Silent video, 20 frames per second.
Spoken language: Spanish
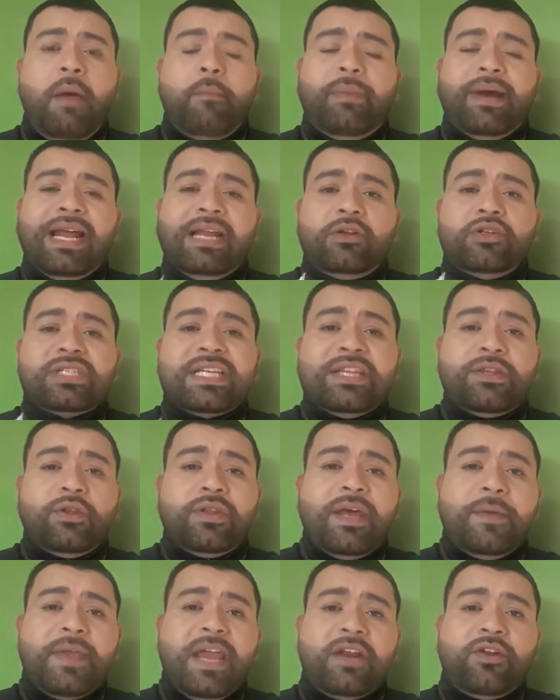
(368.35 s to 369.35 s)
Para los que
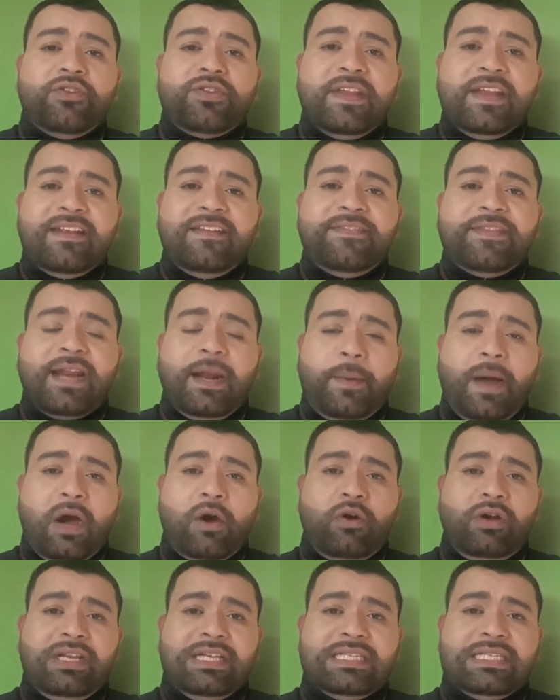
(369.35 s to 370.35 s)
todavía no tienen
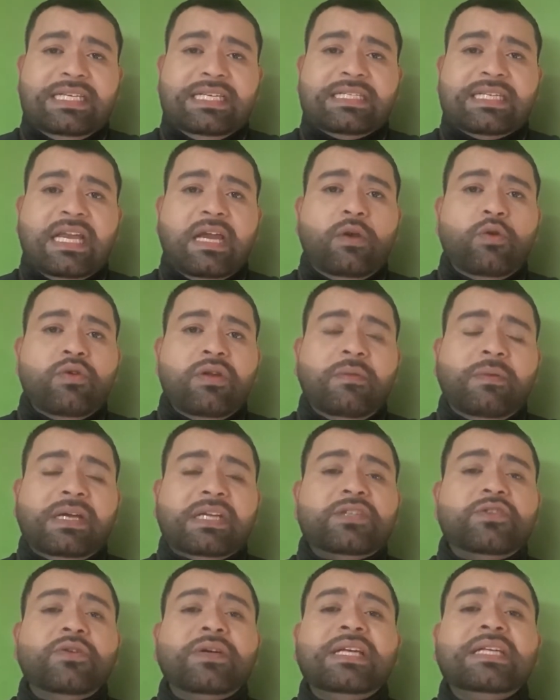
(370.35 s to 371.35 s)
trabajo, les dice el
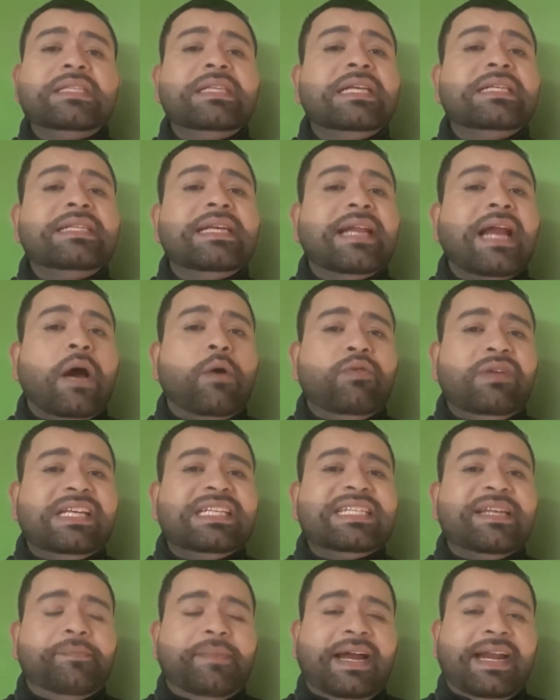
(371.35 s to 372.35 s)
universo que esta será
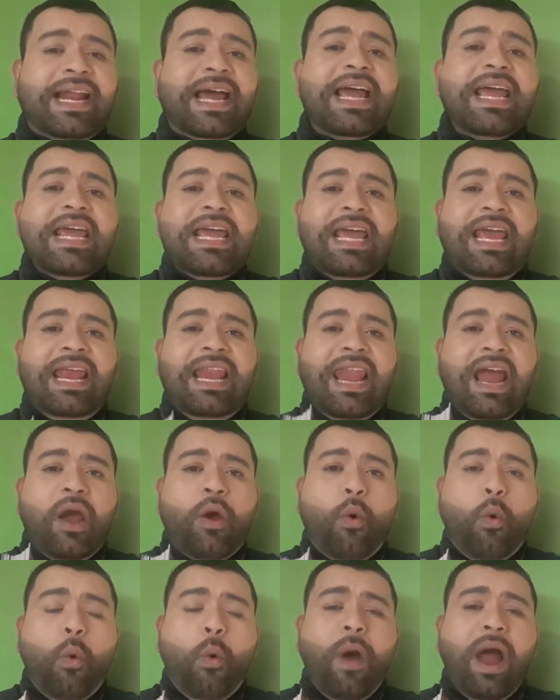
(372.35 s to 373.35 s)
una semana en
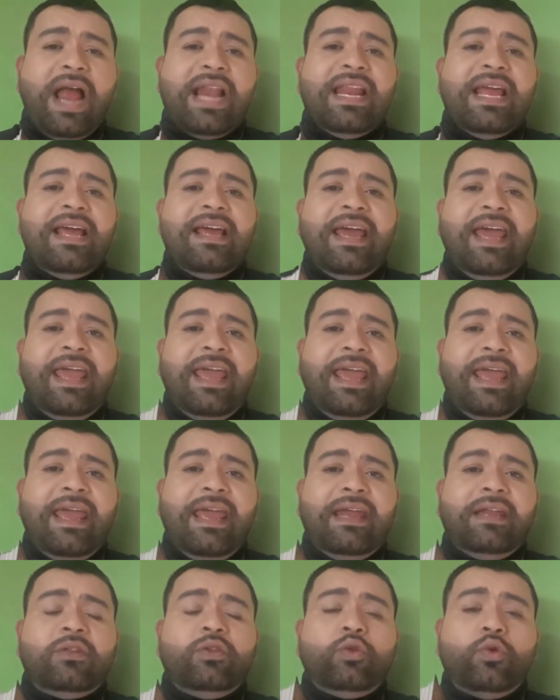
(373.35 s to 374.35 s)
la cual
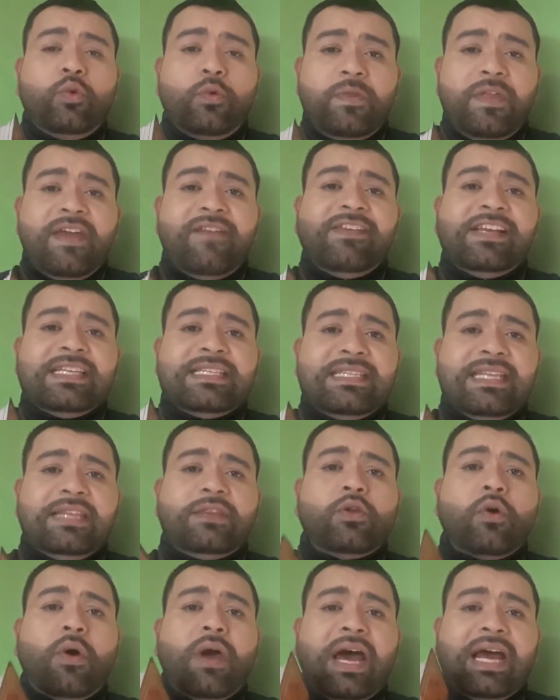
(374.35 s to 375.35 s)
eh, tú debes de
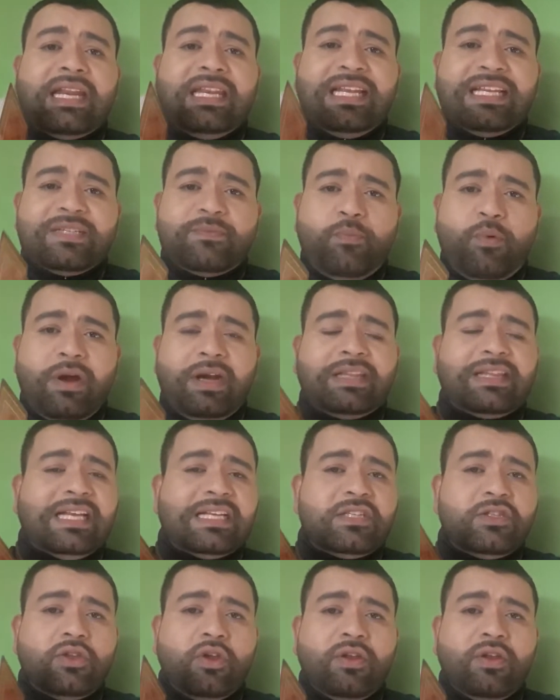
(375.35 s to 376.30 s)
tocar las puertas.